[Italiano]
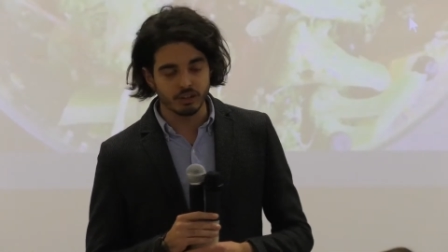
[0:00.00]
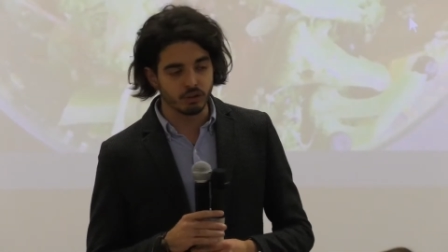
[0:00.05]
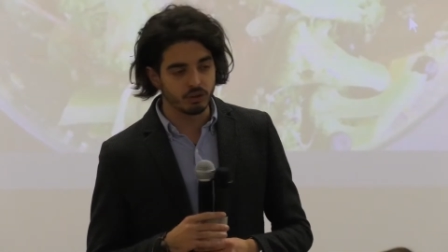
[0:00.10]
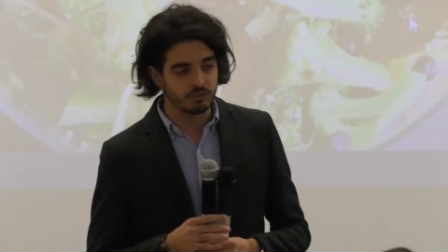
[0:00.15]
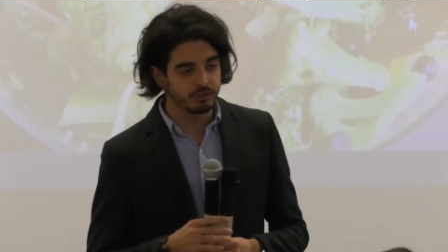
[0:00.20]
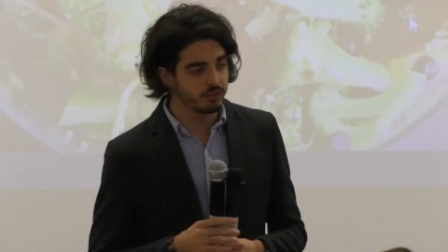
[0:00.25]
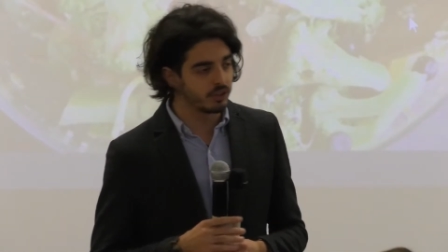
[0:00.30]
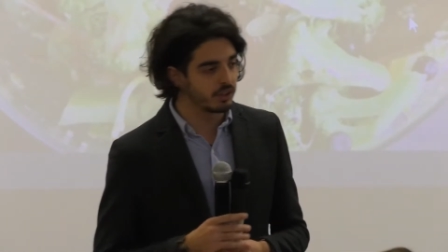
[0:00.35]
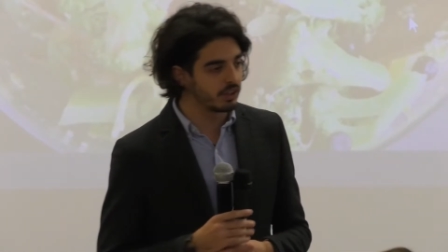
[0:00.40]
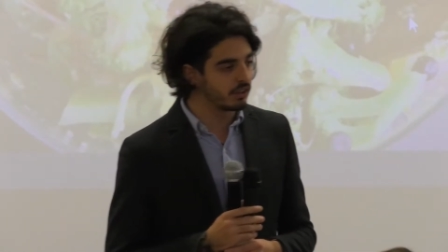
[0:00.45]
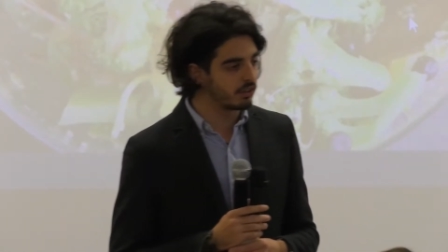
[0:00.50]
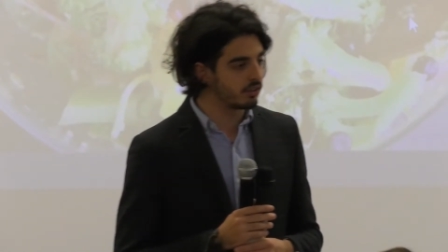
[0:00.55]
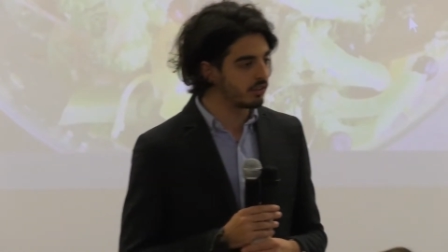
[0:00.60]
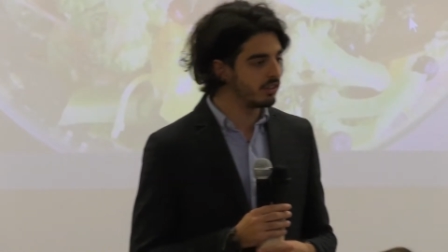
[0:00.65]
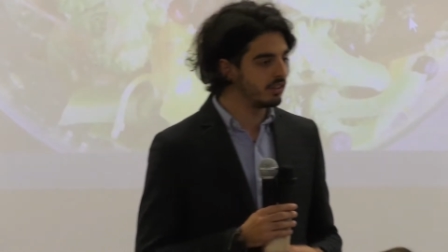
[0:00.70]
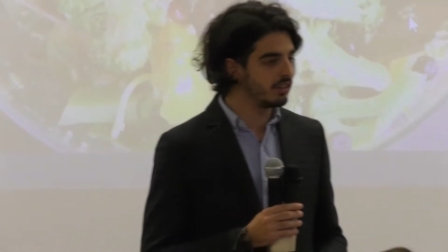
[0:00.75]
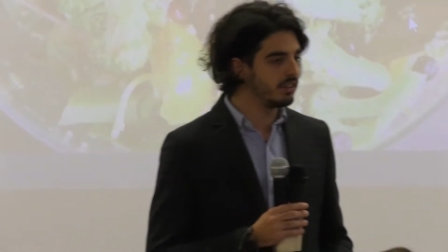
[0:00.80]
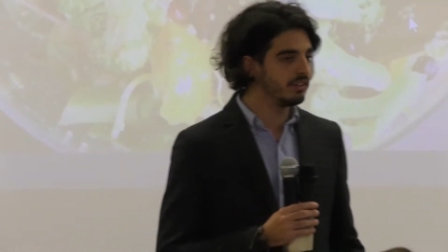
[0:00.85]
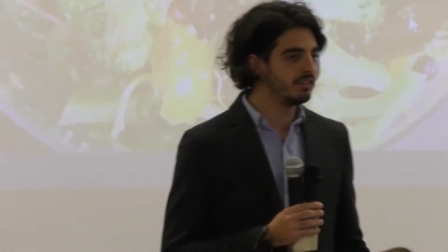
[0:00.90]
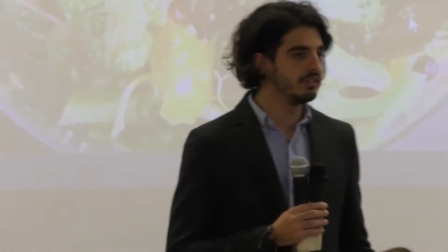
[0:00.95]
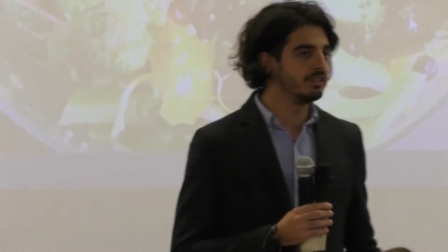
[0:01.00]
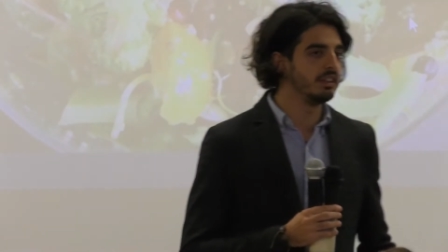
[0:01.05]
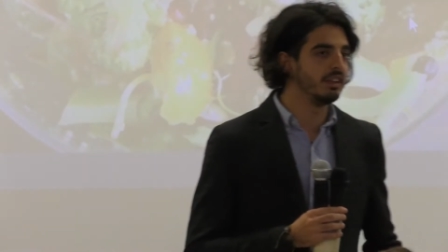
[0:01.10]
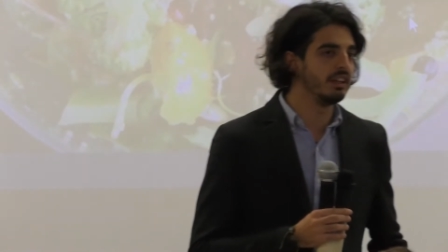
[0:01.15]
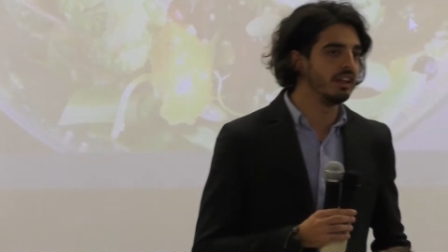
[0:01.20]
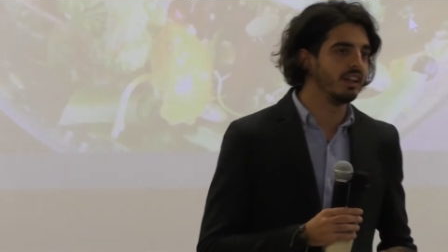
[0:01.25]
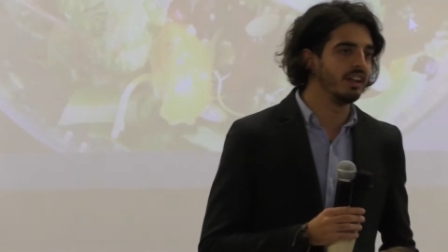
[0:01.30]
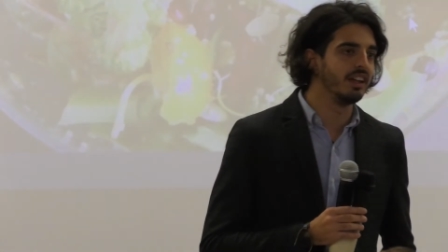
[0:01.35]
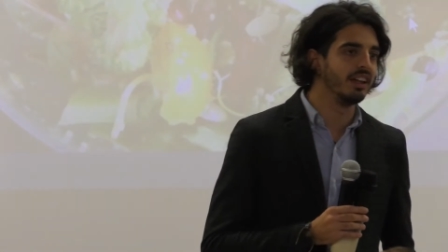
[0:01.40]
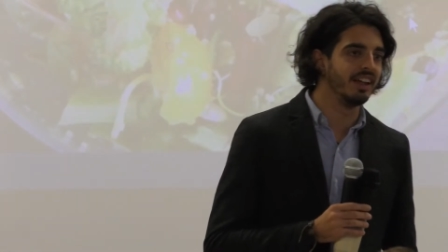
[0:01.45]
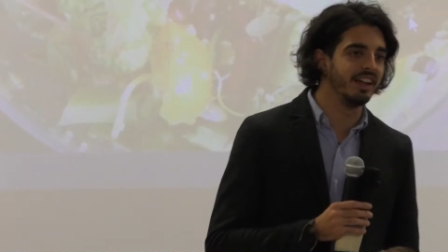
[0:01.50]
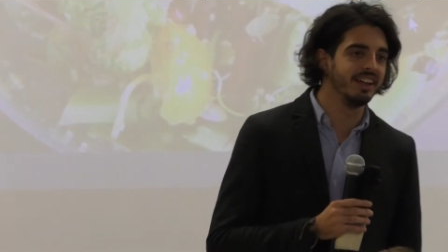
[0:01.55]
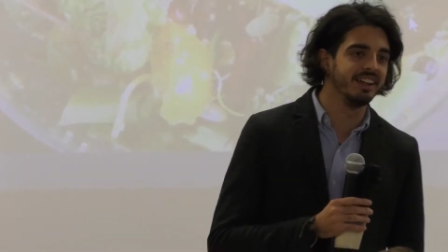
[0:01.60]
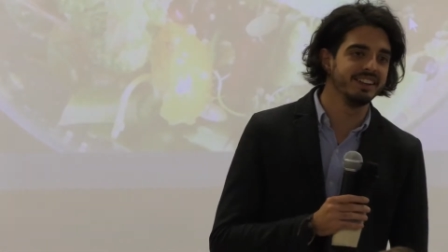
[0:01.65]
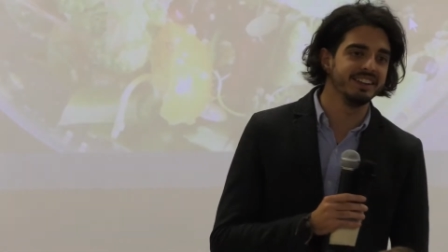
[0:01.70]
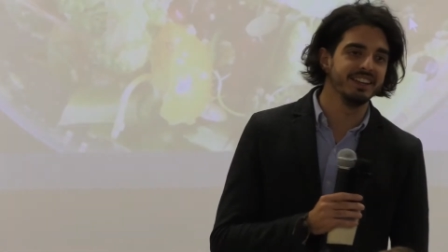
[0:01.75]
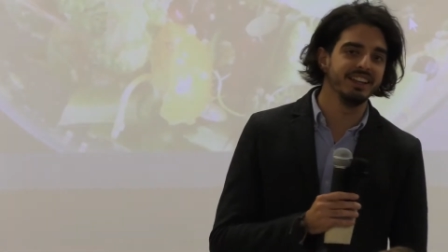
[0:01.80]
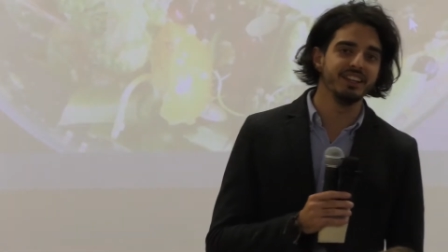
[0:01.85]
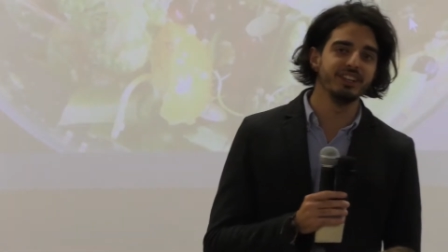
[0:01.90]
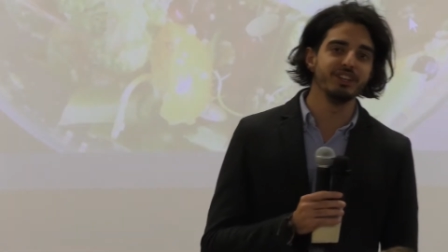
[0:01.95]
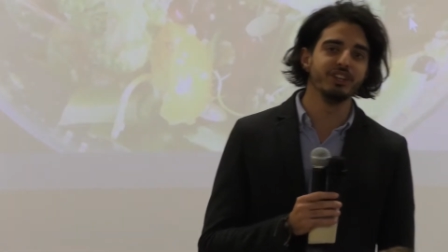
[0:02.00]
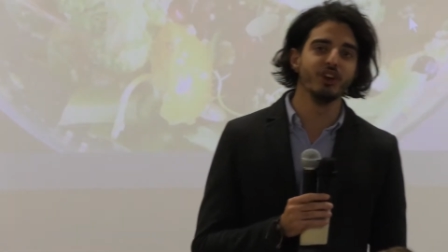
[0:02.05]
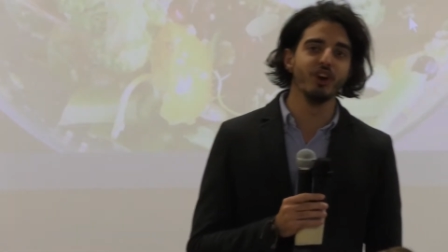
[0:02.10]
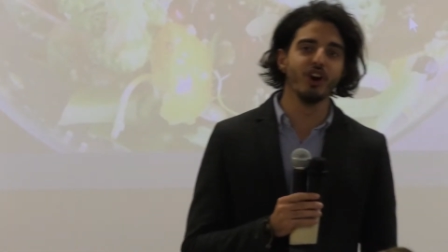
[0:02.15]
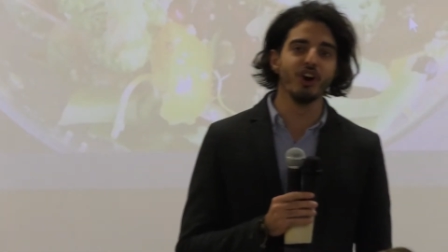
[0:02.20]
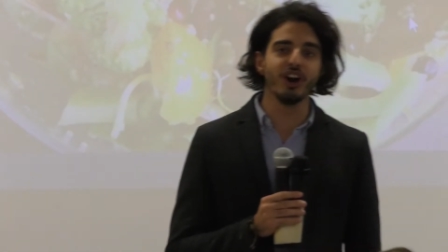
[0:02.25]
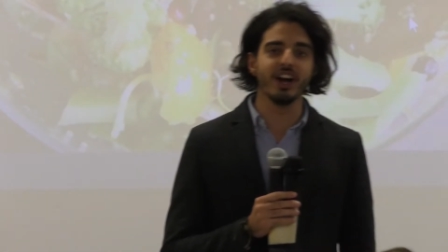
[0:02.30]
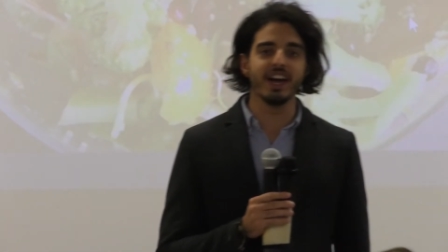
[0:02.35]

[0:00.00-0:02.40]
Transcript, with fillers: Col Fiorito. Eh, io